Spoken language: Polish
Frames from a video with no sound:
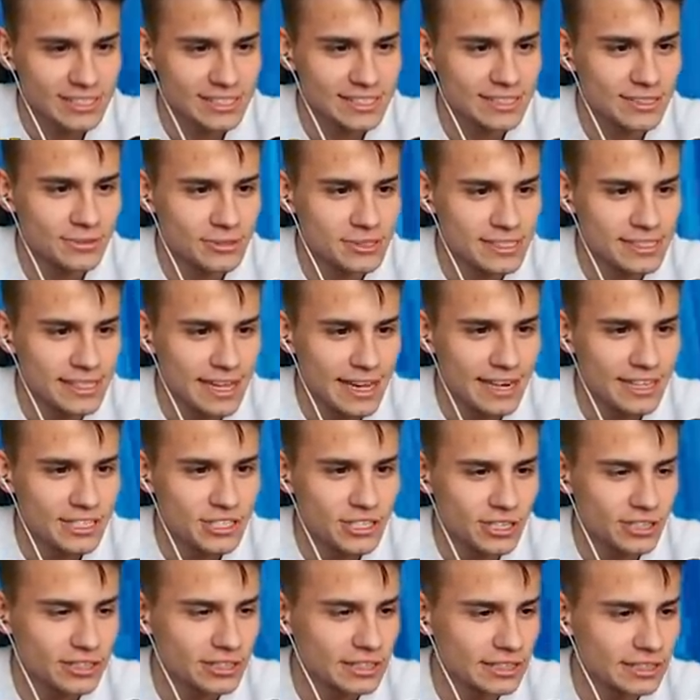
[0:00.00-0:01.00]
został
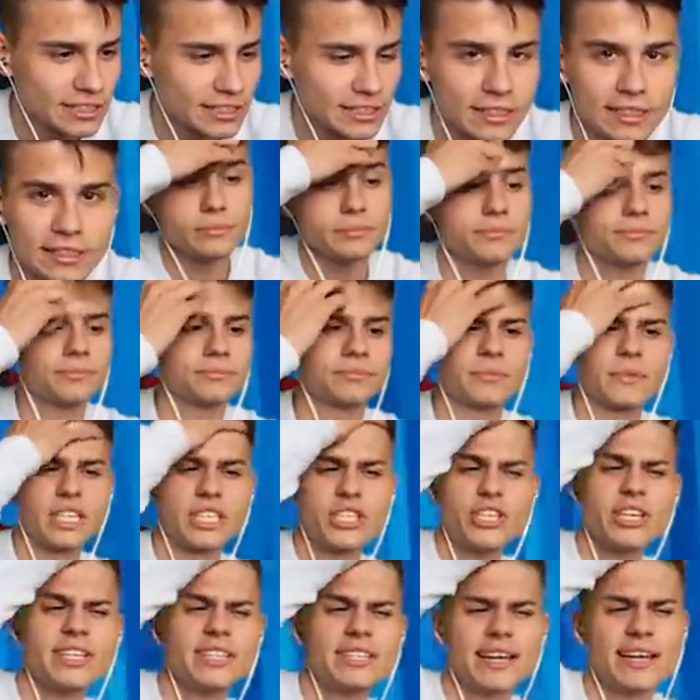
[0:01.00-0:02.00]
znaleziony. Hm,
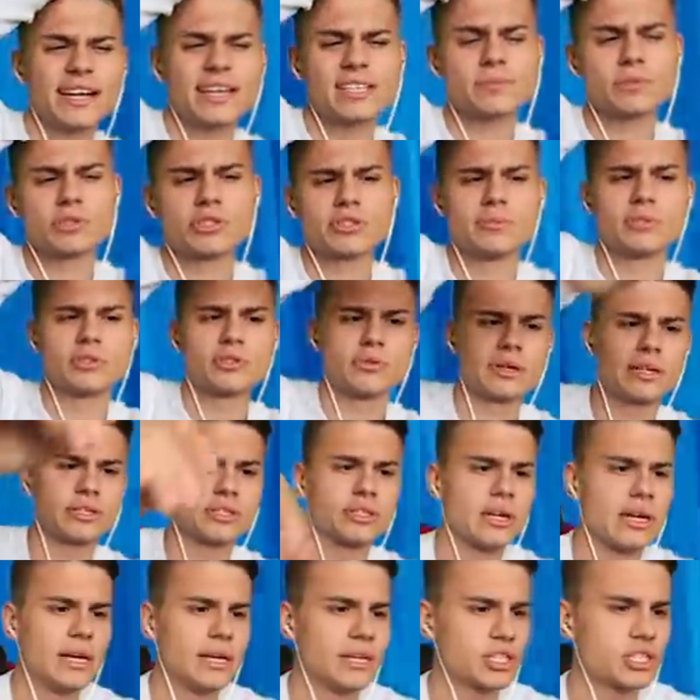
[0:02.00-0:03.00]
gdzie teraz możemy szukać?